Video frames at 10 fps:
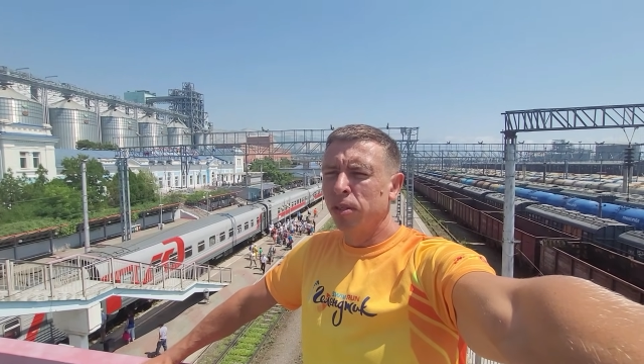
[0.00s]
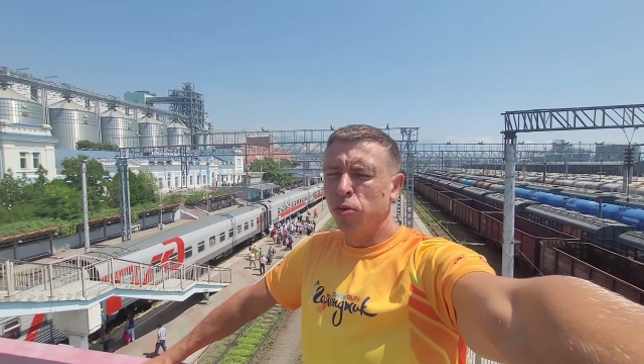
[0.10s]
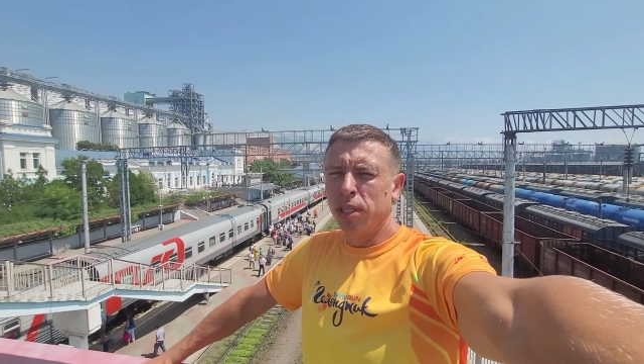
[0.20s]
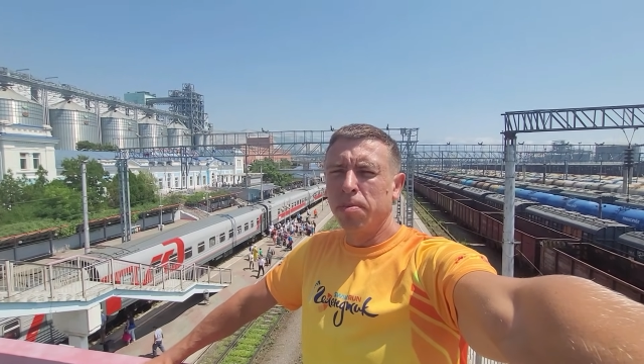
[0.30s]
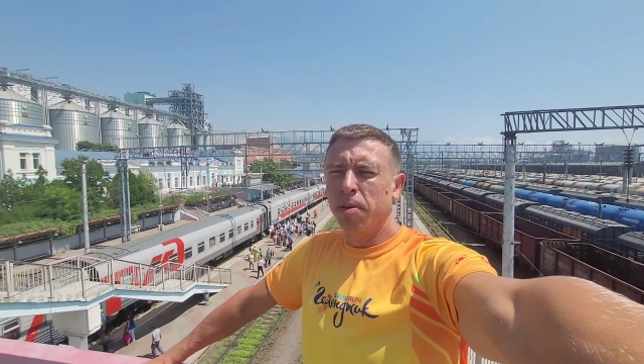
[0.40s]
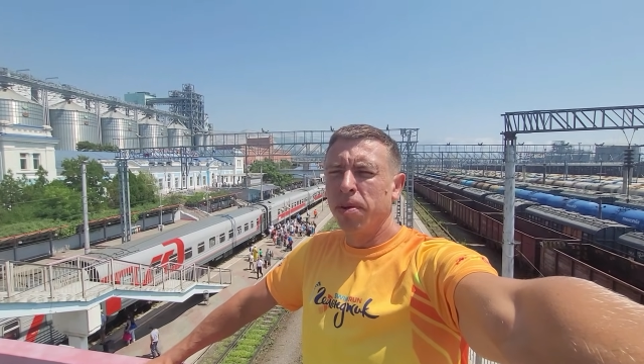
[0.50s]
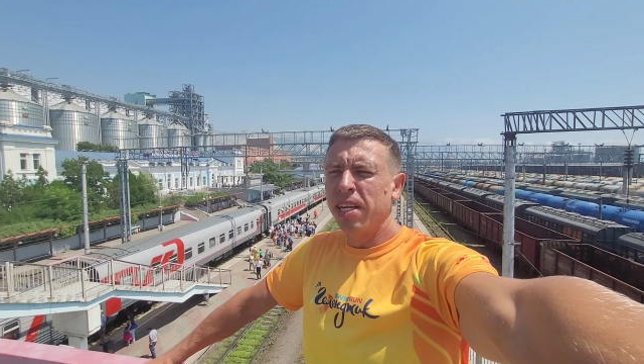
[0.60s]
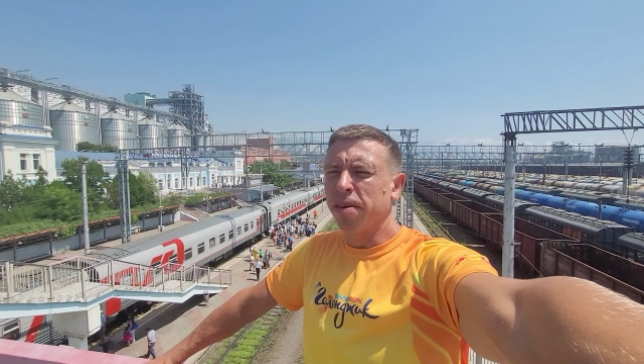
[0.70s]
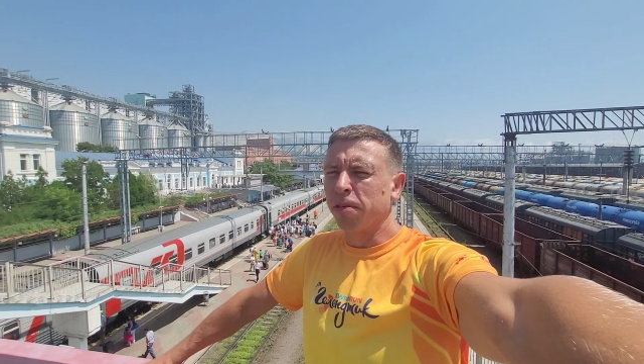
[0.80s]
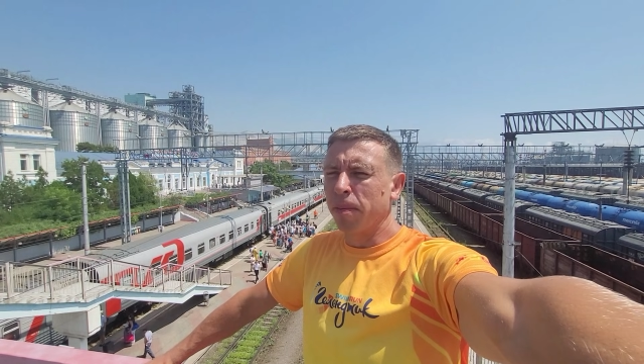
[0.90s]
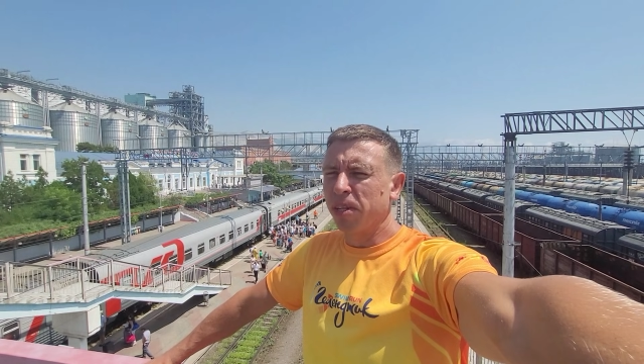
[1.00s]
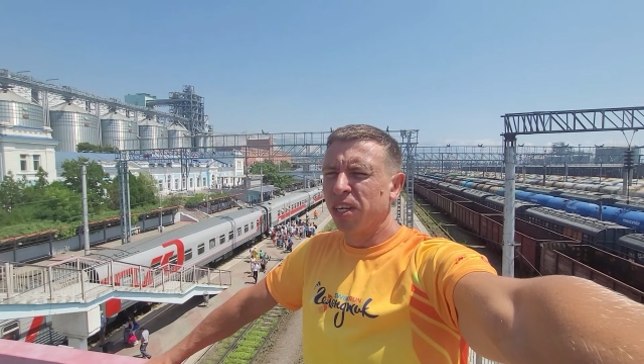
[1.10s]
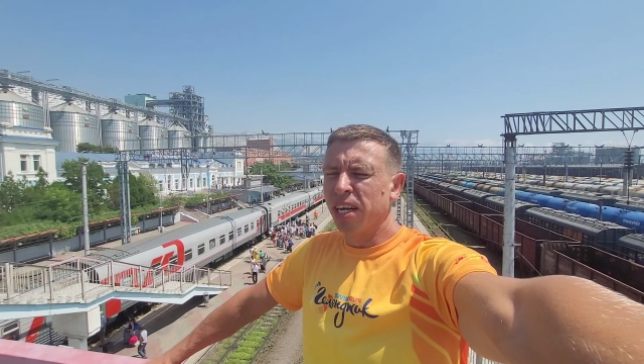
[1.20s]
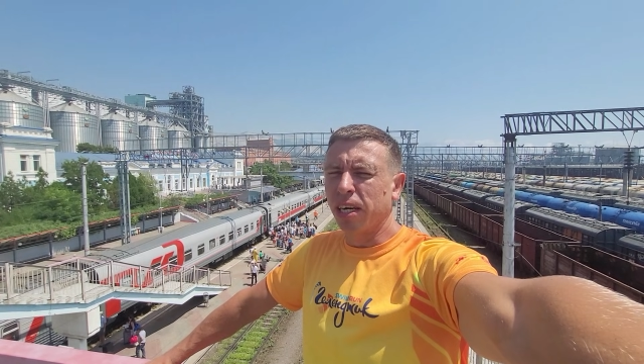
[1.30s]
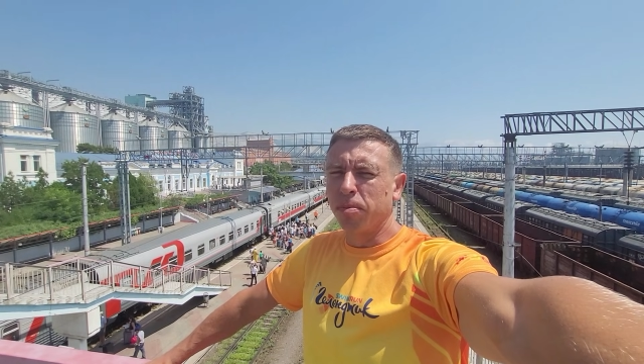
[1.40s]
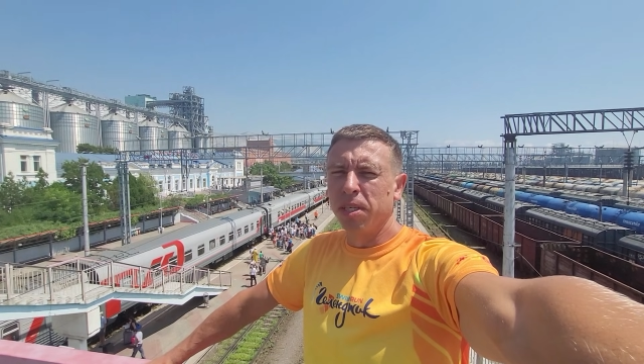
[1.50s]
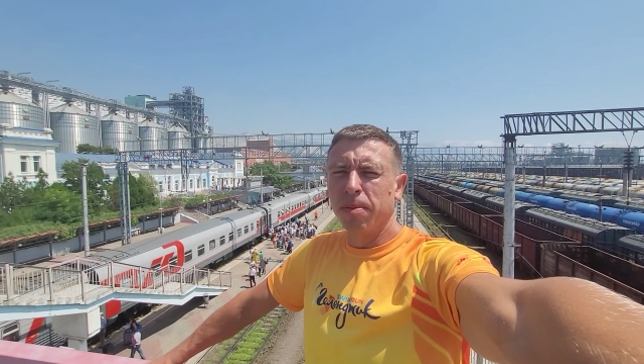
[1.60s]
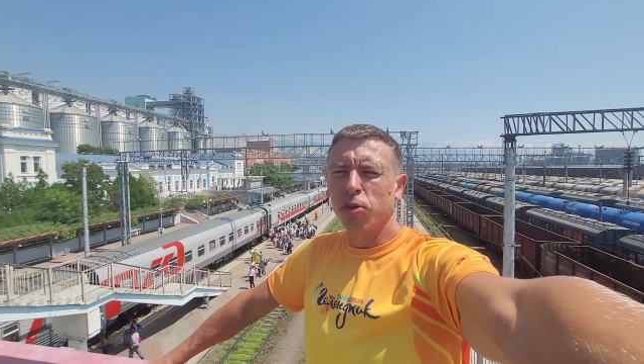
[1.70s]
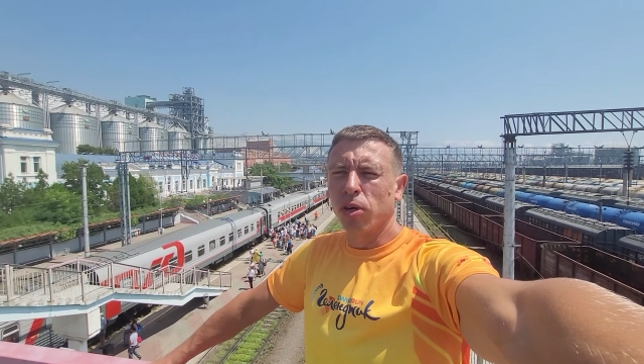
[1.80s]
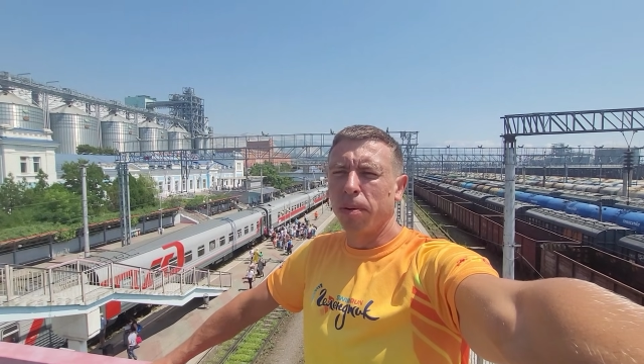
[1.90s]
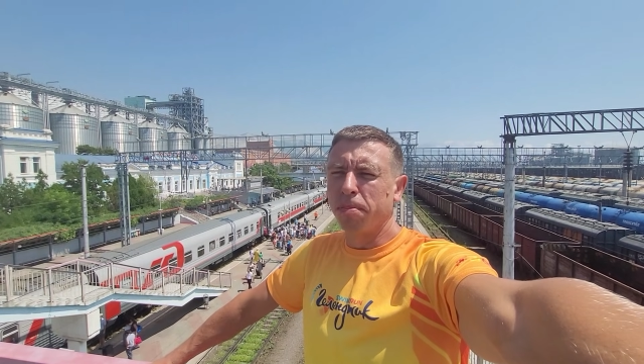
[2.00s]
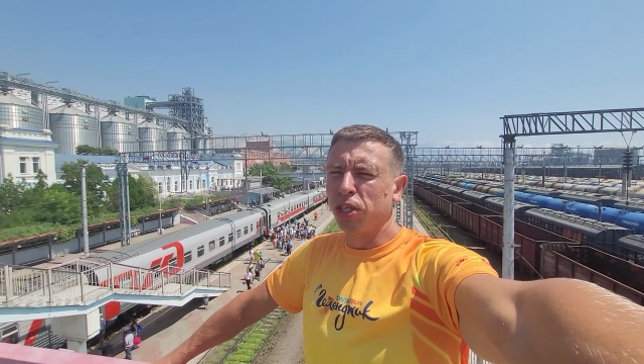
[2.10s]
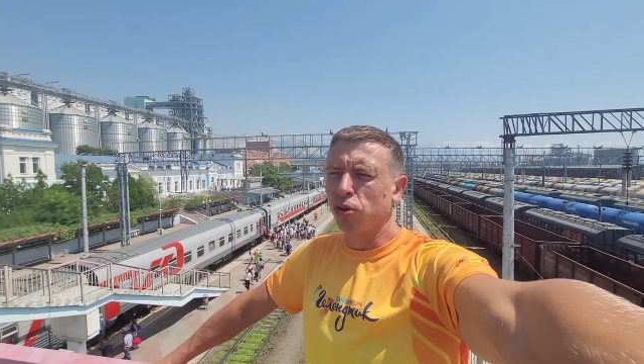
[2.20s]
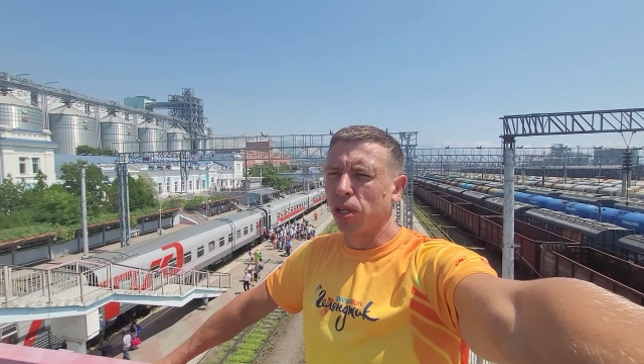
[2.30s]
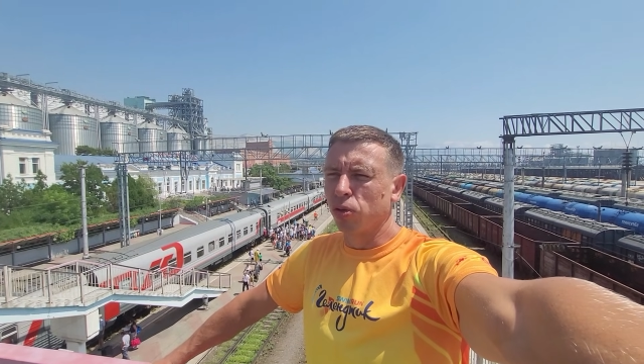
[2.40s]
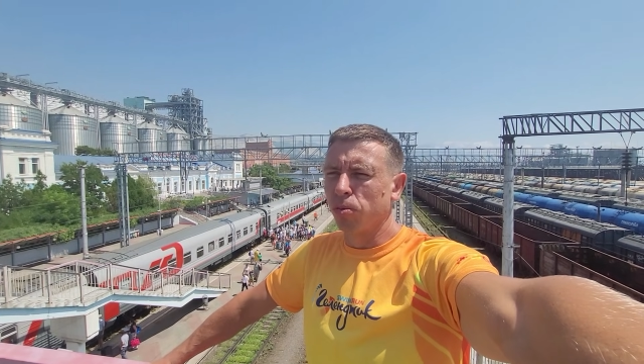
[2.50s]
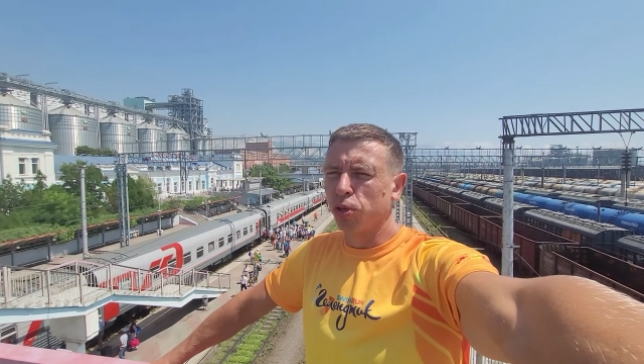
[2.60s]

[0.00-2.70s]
но тем не менее в комментариях мне много пишут о том,